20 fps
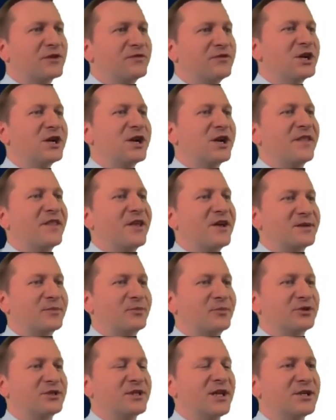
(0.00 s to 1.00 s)
Chwilka na
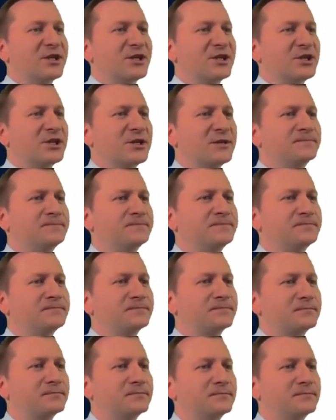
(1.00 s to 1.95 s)
zapoznanie się.